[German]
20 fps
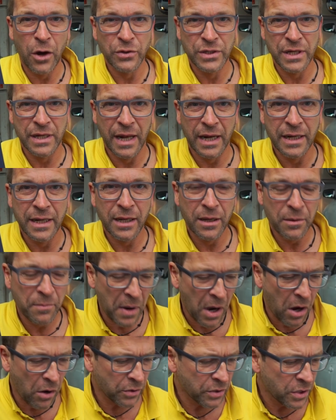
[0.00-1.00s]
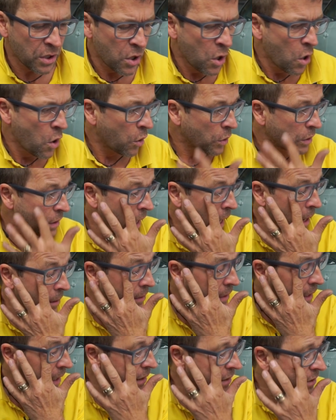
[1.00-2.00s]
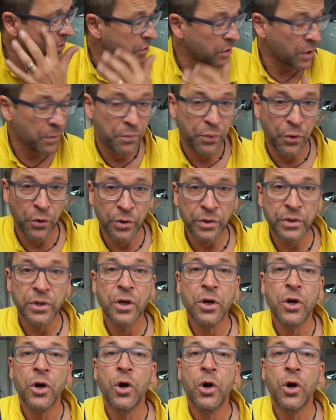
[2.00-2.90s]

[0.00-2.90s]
auseinandergebaut und kamen dann zu dem Punkt,